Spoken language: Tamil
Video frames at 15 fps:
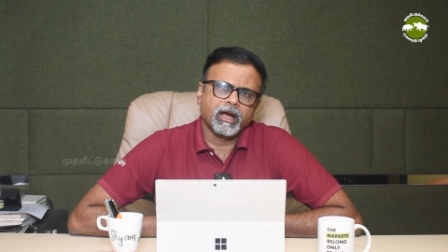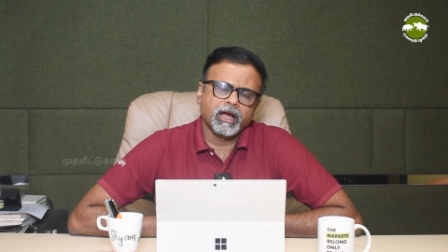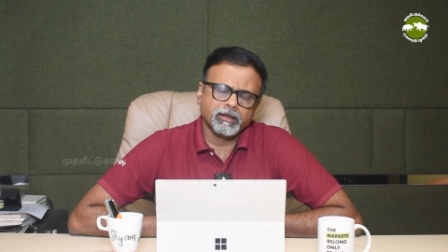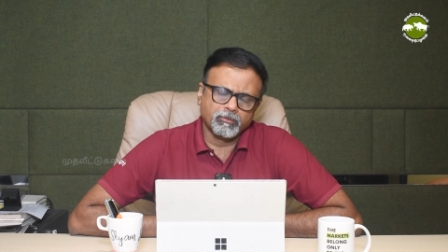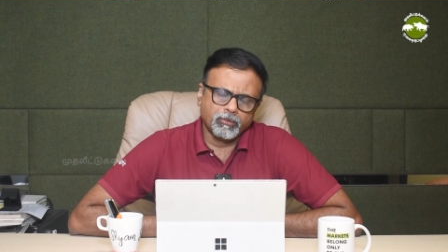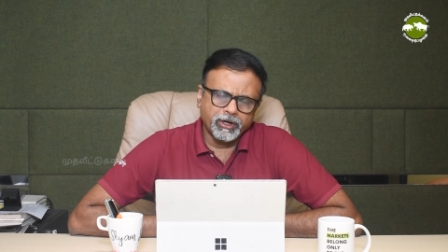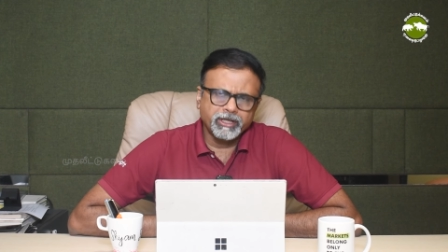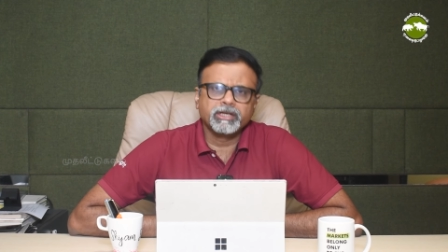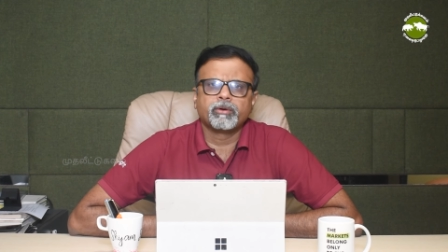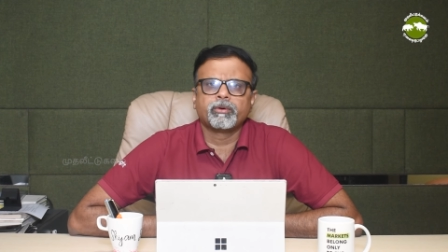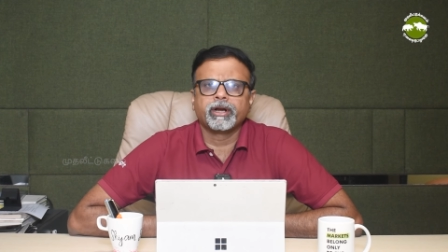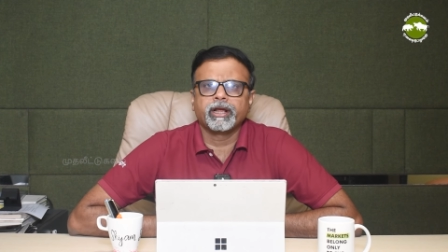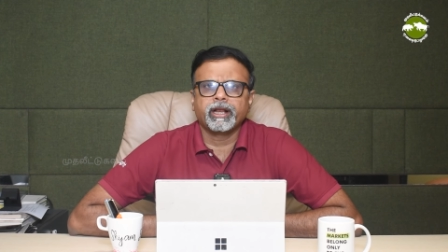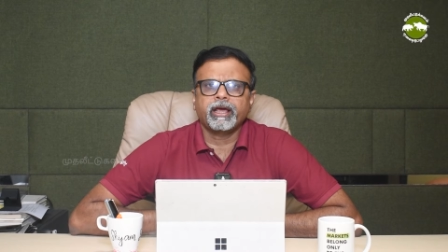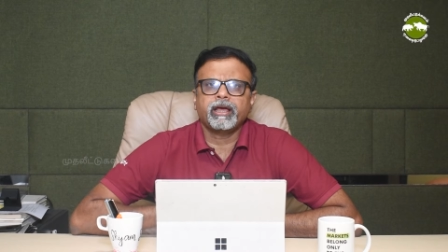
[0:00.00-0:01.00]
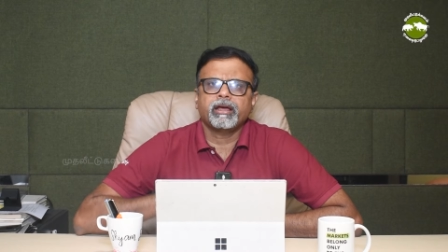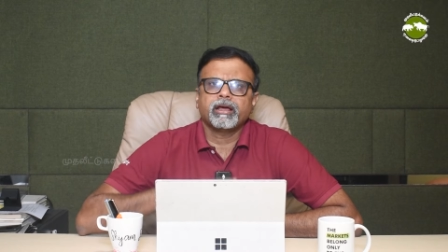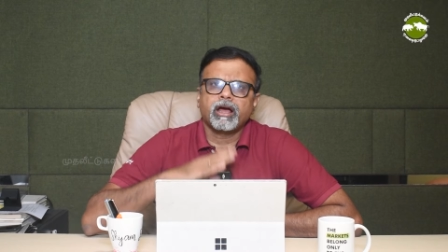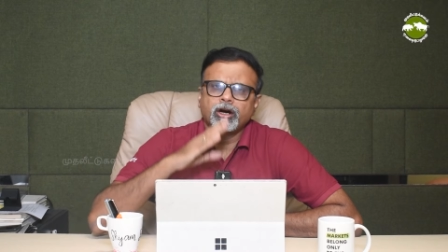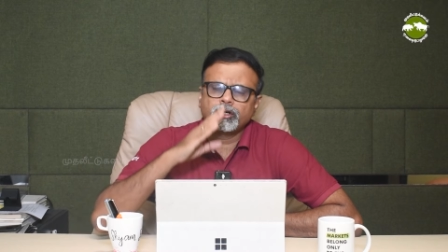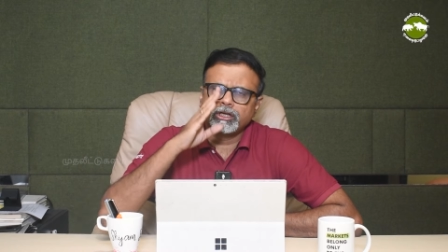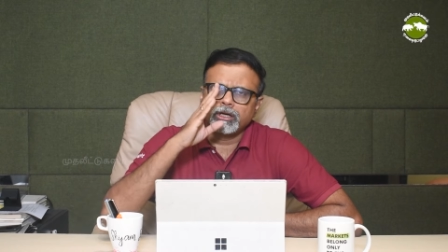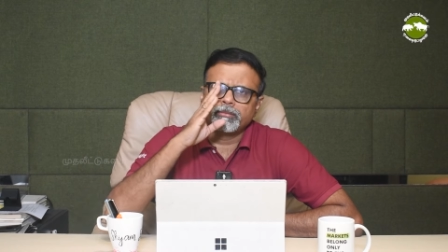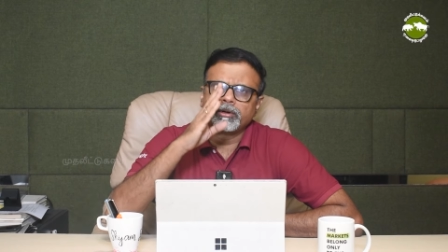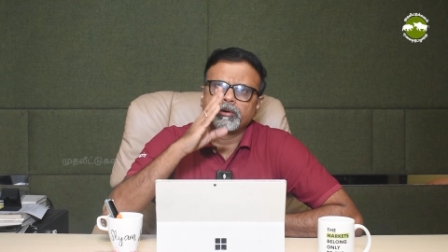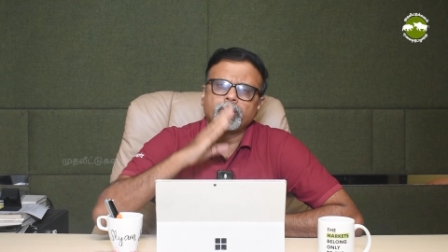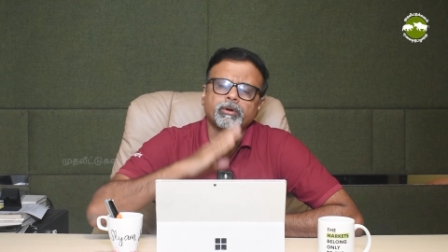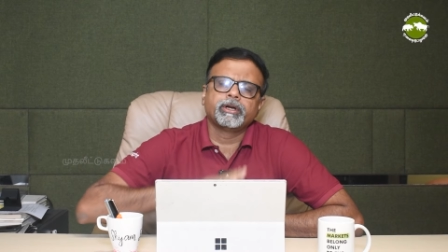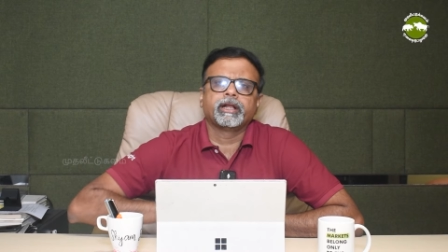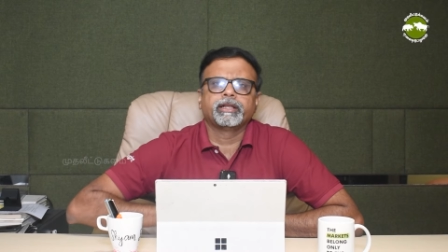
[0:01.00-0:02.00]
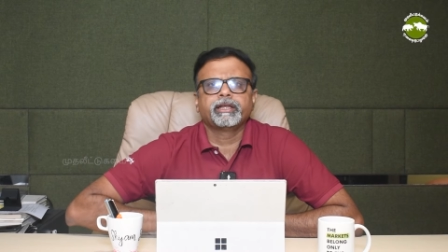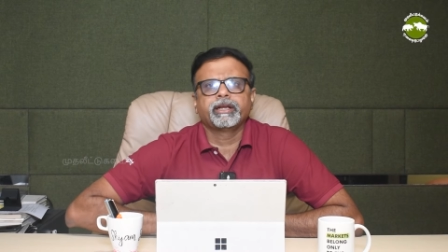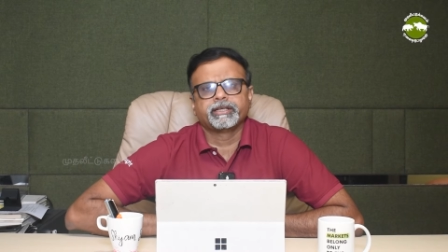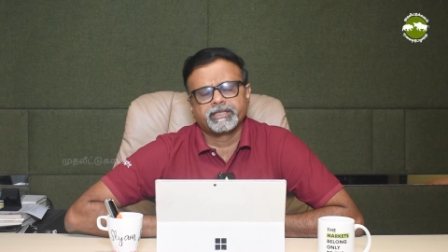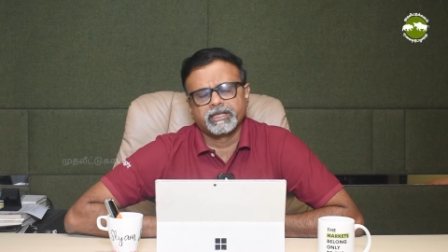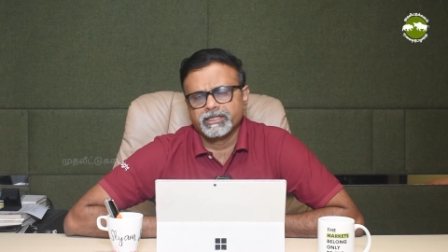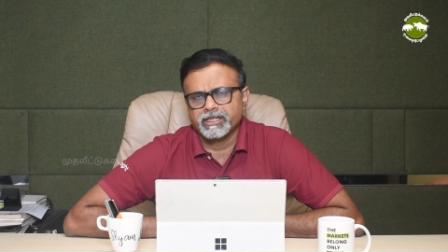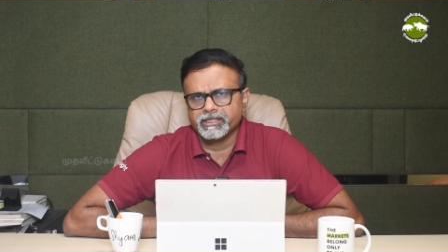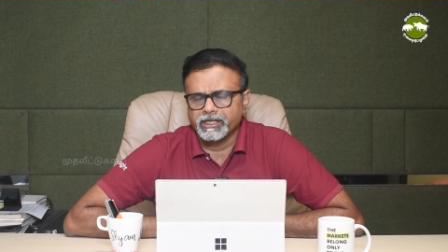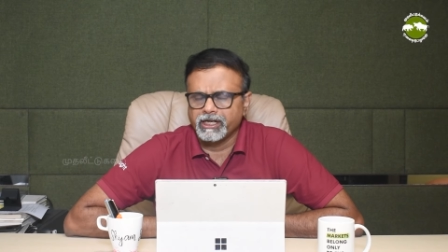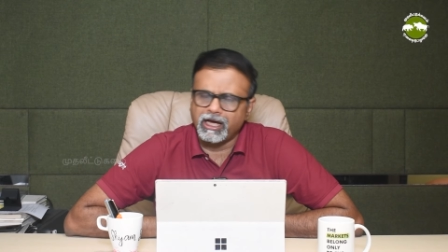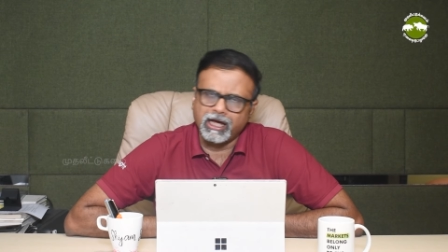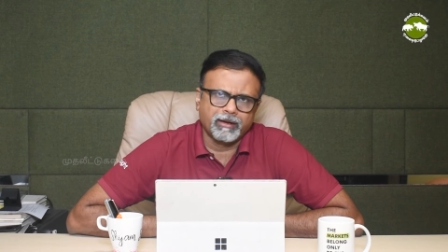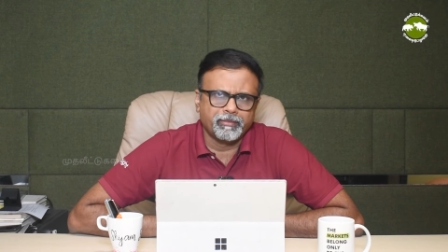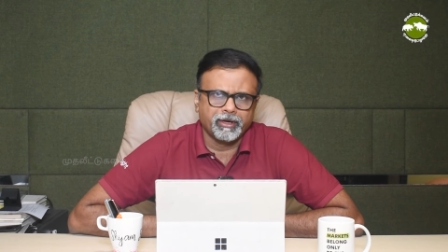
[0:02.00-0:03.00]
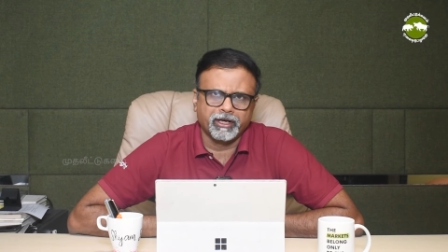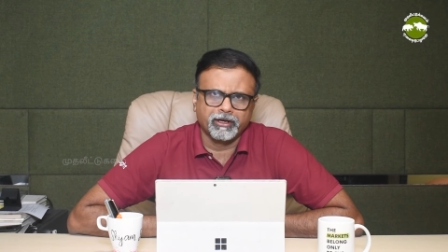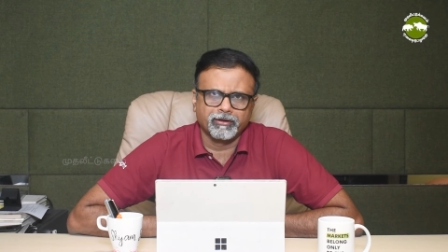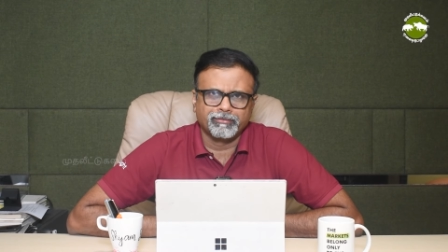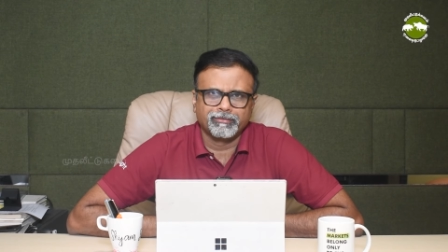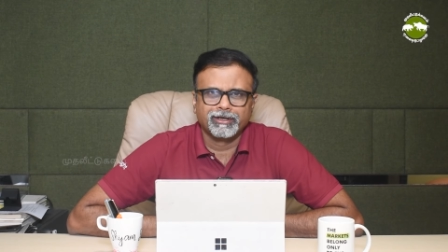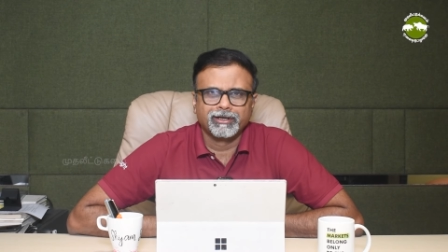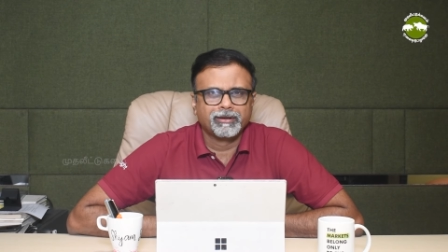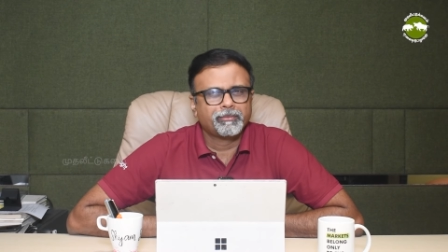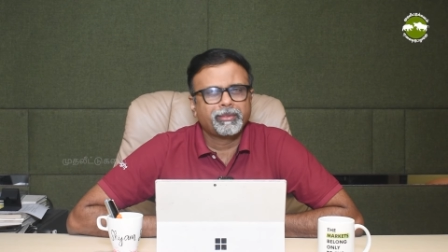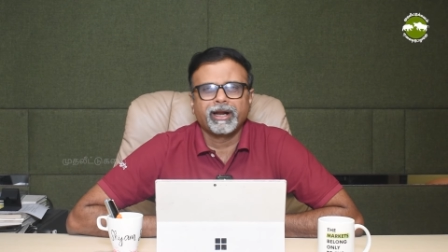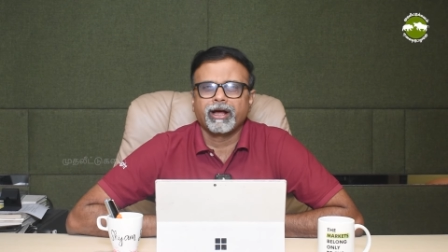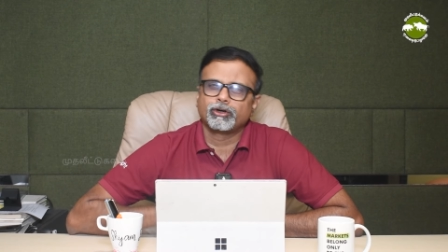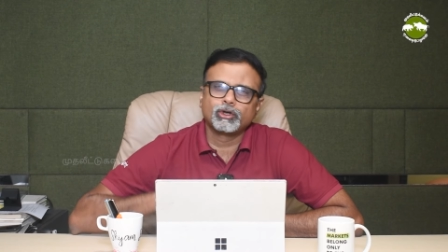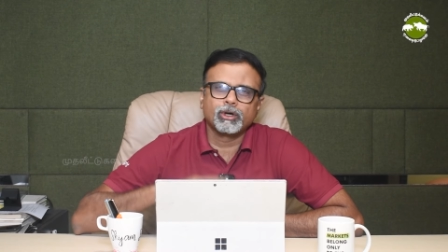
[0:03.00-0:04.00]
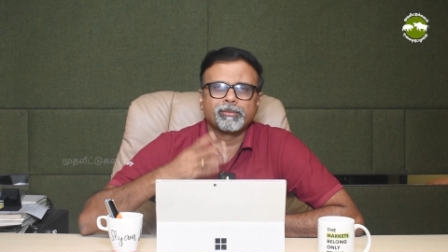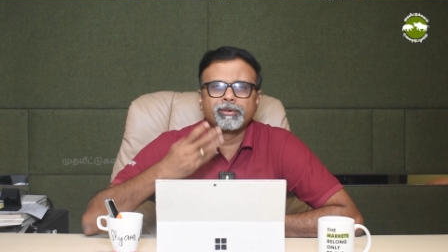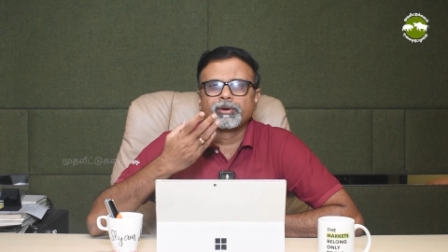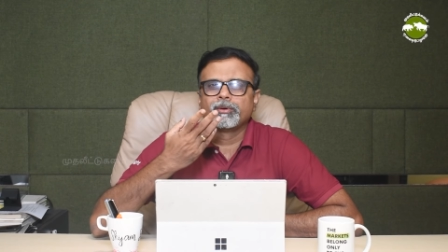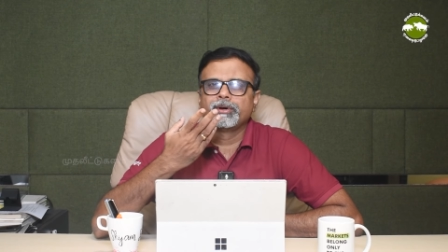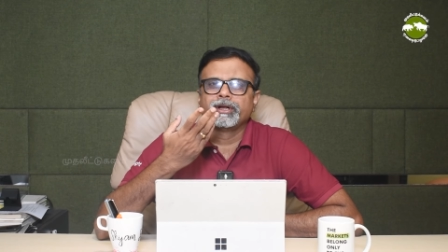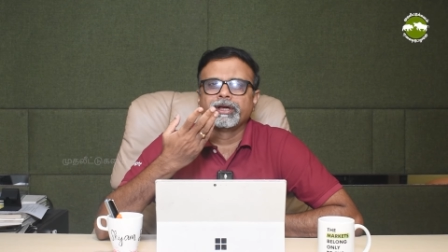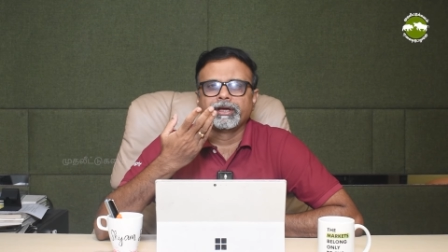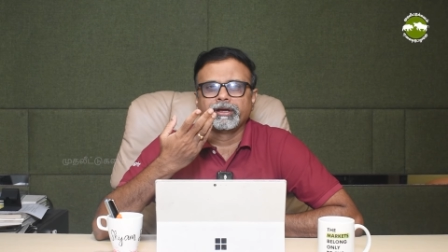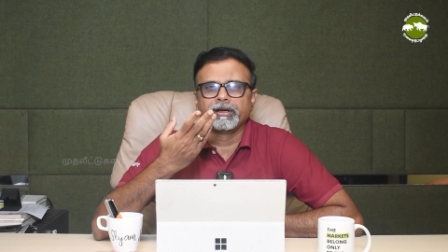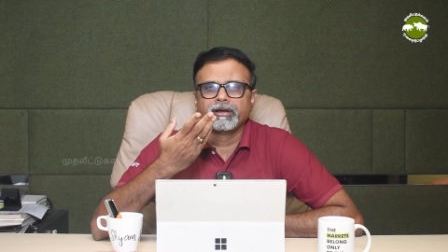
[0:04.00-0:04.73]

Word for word: அது முடிஞ்ச உடனே அக்டோபர் ஒன்றுலேருந்து ரிசல்ட் சீசன் ஆரம்பிக்கணும் பட் அக்டோபர் ஒன்று